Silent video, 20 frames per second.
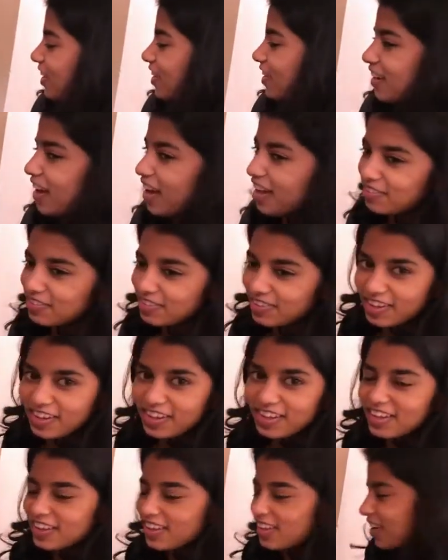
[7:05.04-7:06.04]
ना दिखा
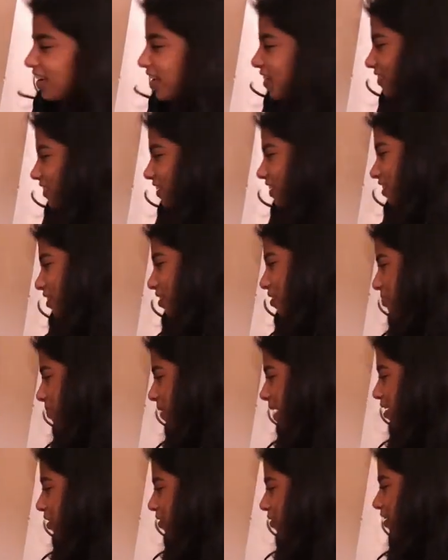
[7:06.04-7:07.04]
देंगे अभी तो
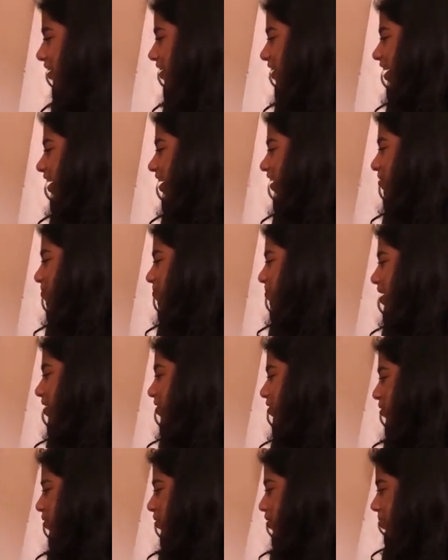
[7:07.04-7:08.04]
पार्ट वन गया है
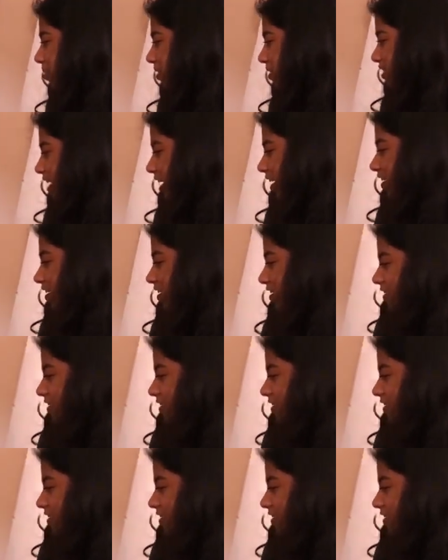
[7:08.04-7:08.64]
पार्ट टू वो भी जाएगा